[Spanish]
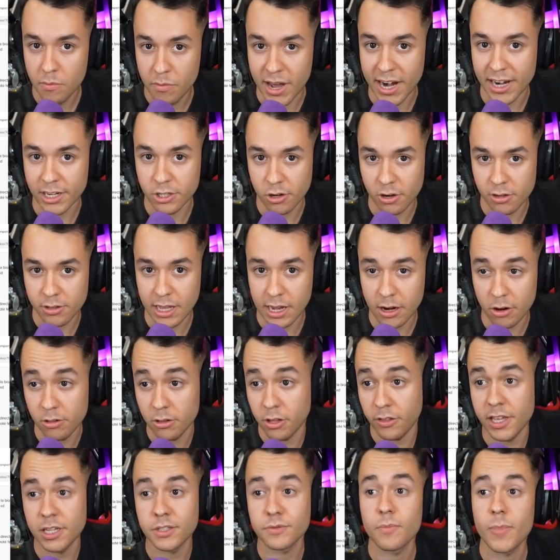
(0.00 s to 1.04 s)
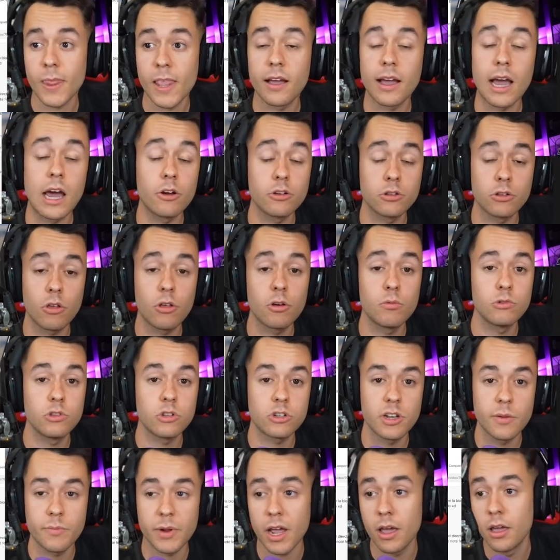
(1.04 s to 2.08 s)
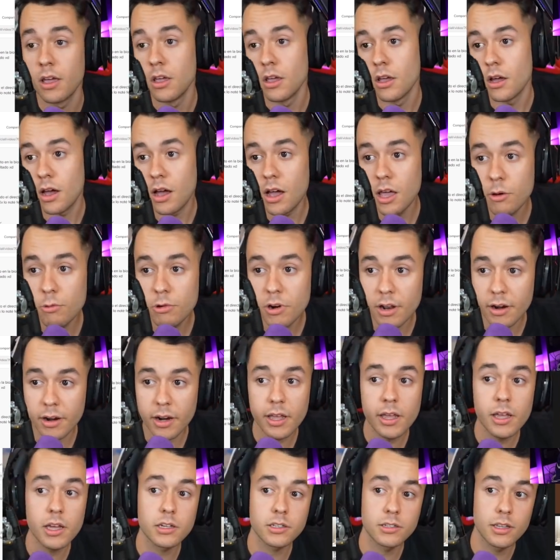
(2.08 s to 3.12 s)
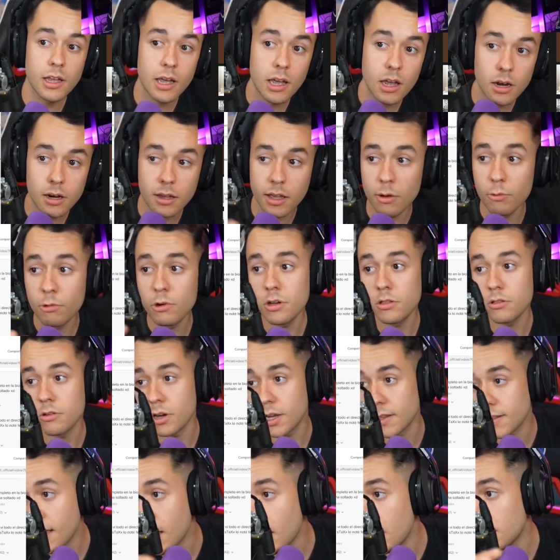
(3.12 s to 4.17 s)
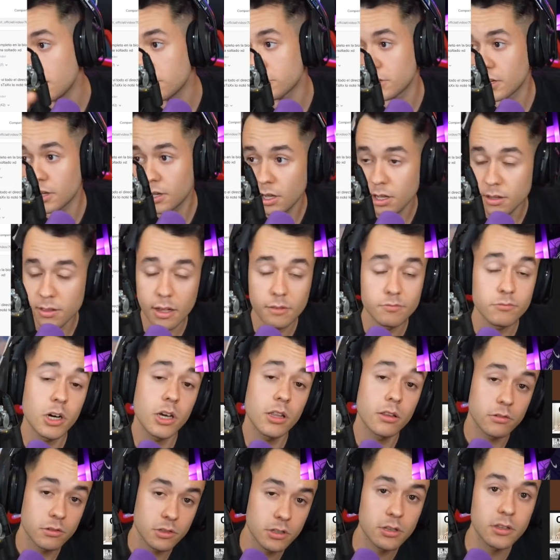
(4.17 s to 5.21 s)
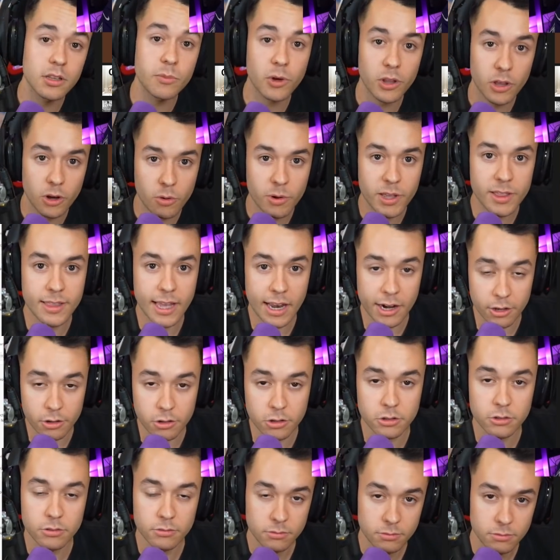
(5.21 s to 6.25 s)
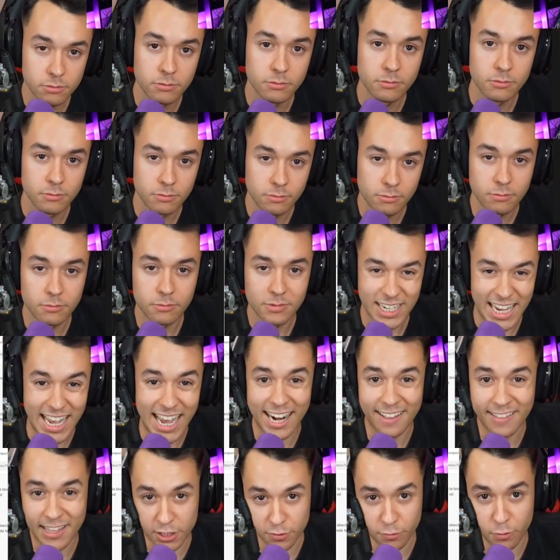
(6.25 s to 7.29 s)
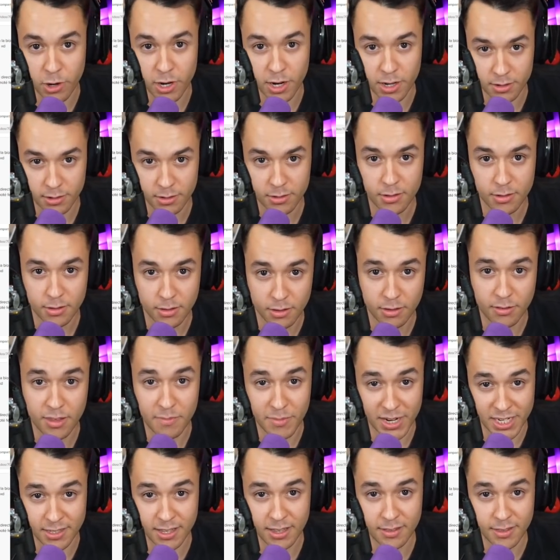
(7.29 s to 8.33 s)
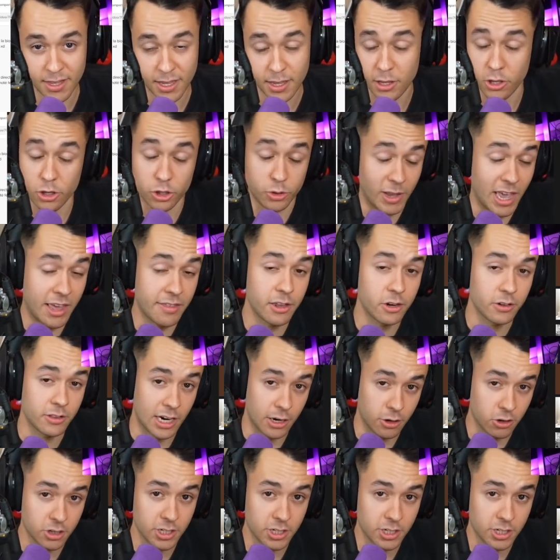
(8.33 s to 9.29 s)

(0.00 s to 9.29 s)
para soltarlo. Entonces, claro, todo el mundo siempre, ay, Willy Rex, tal, qué bueno, qué tal, no sé qué, tal. Bueno, este tipo de comentarios, caretas fuera, dicen bastante. Y os voy a decir otra